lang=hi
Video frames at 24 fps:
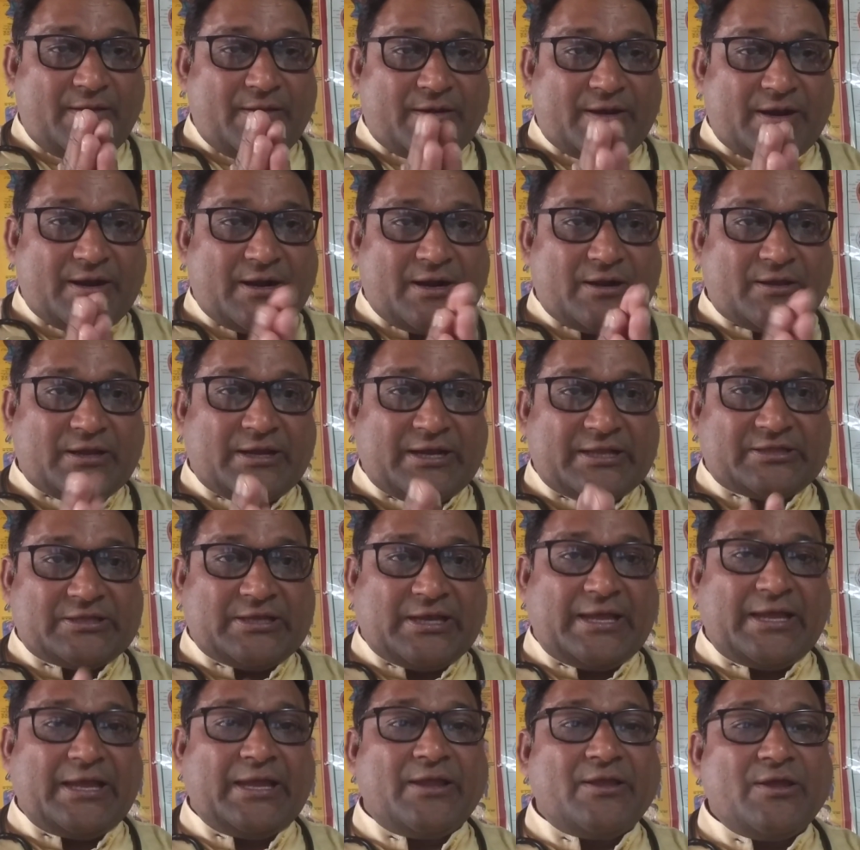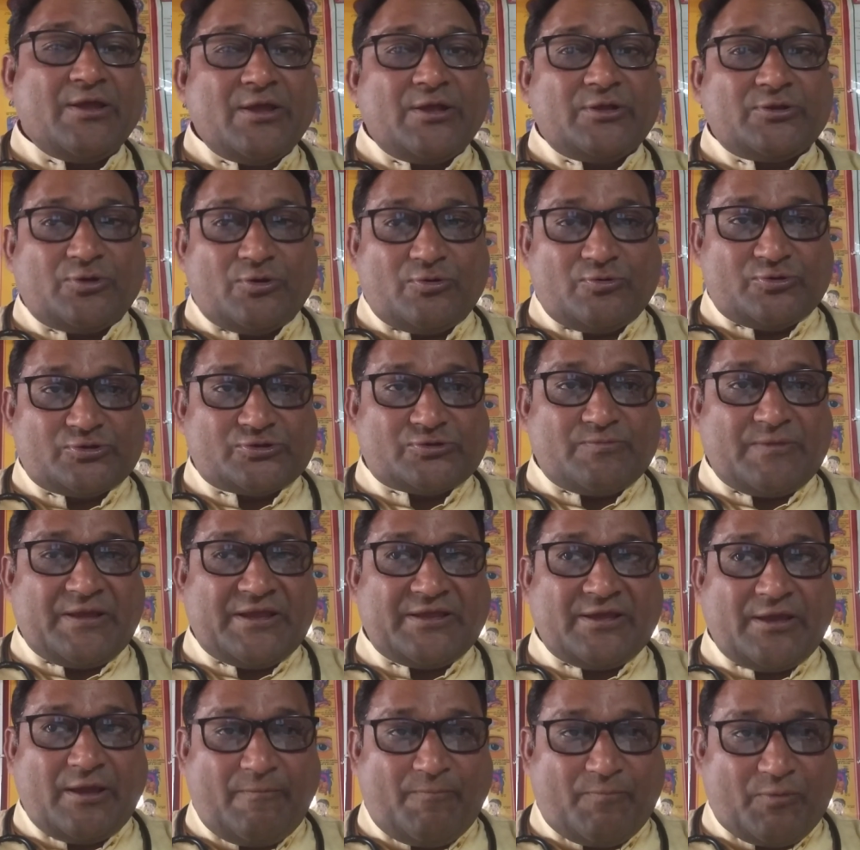रगड़ खाता है तो उसमें
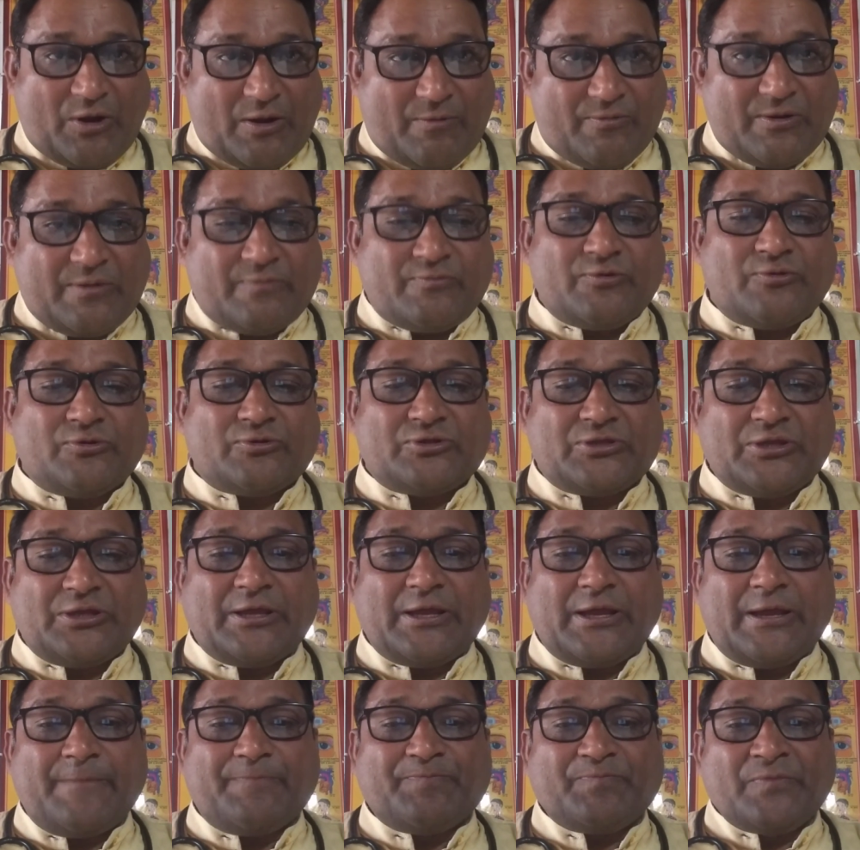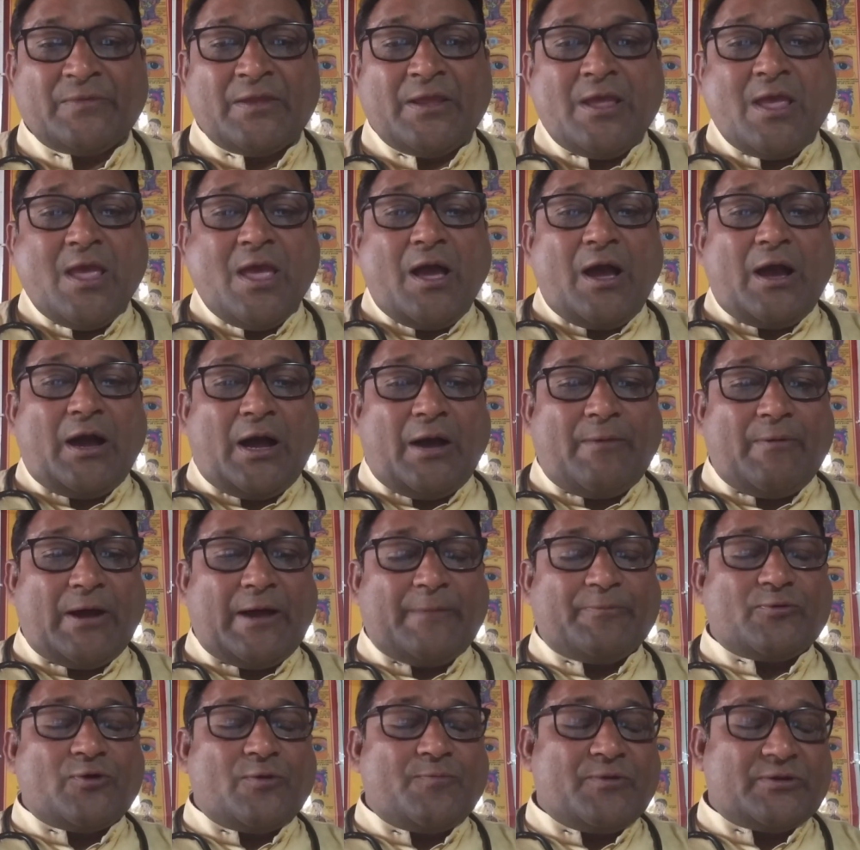ये प्रॉब्लम होती है अब
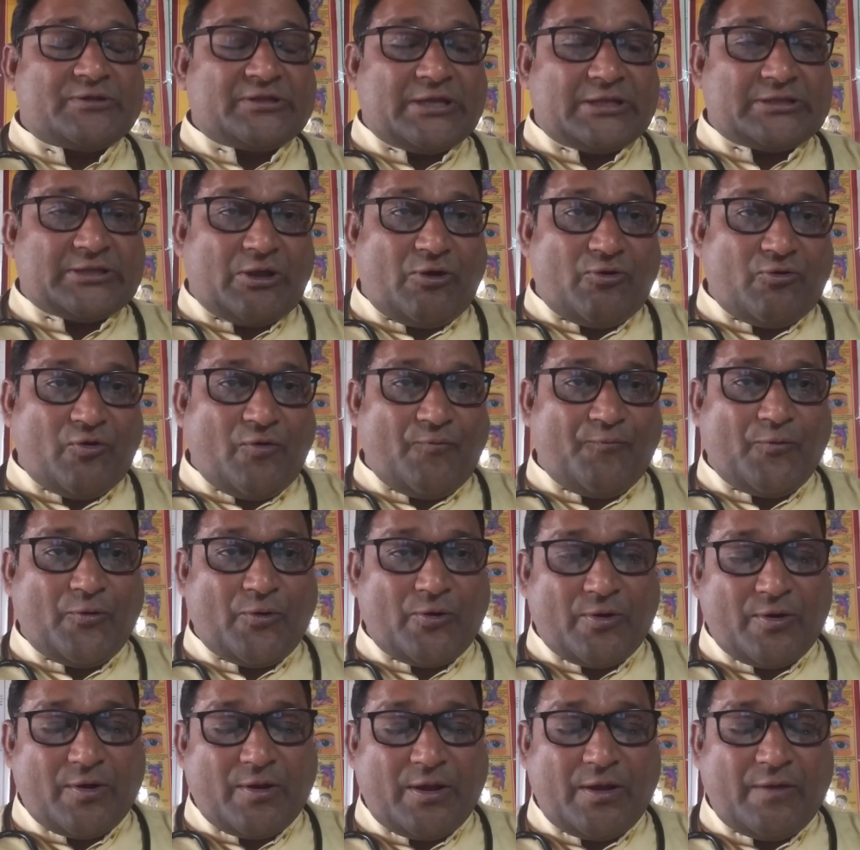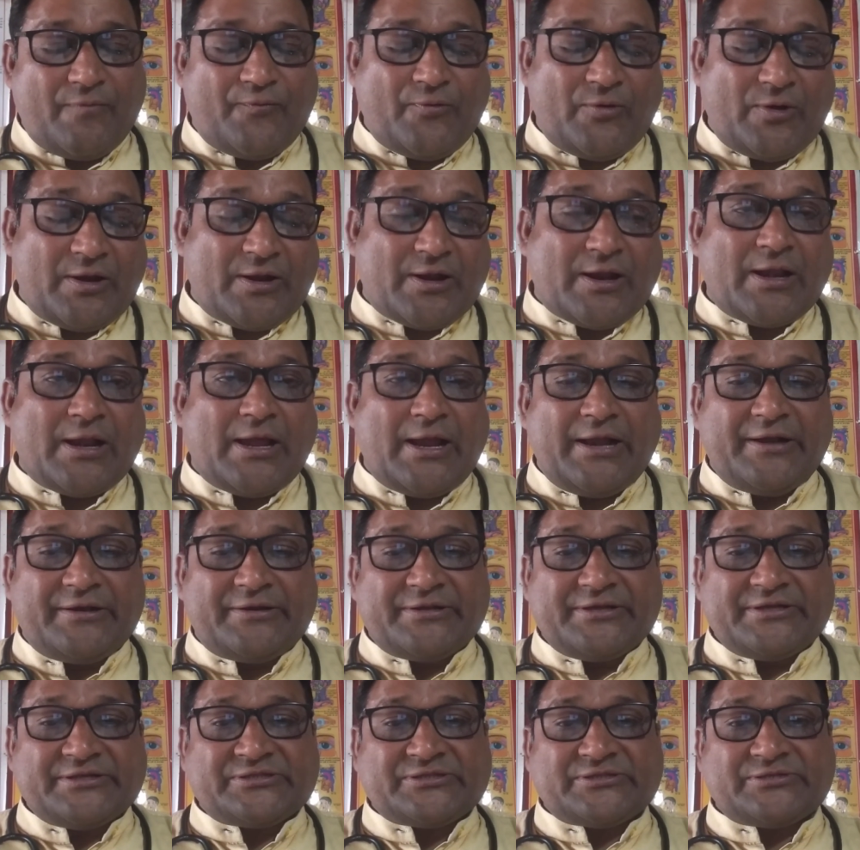आपको बताता हूँ कि
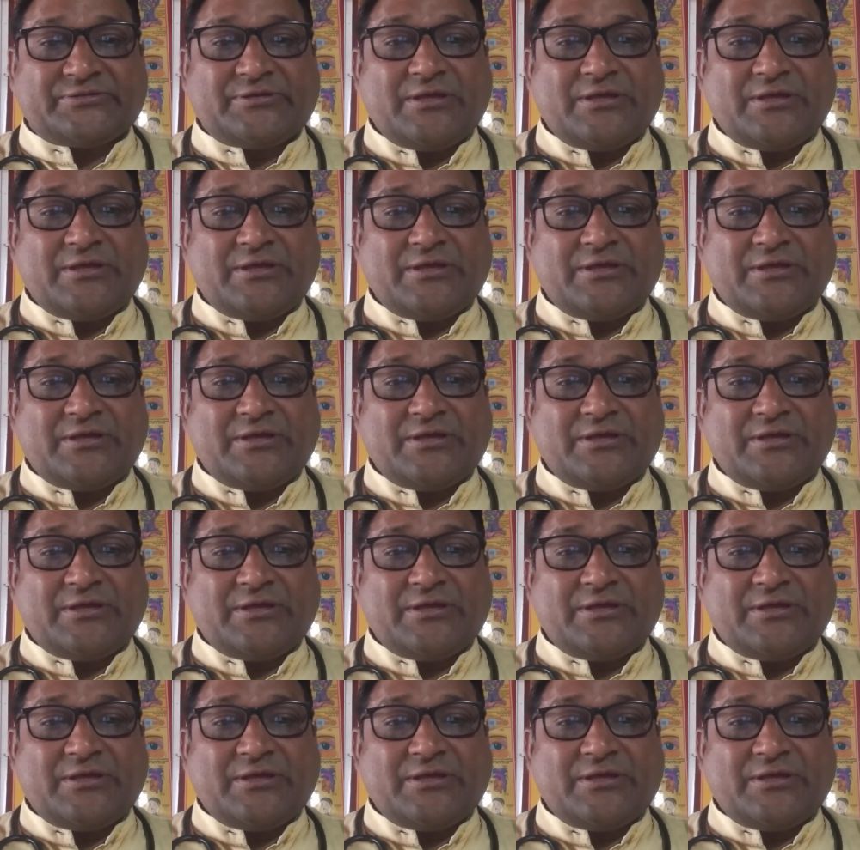फोलिकलाइटिस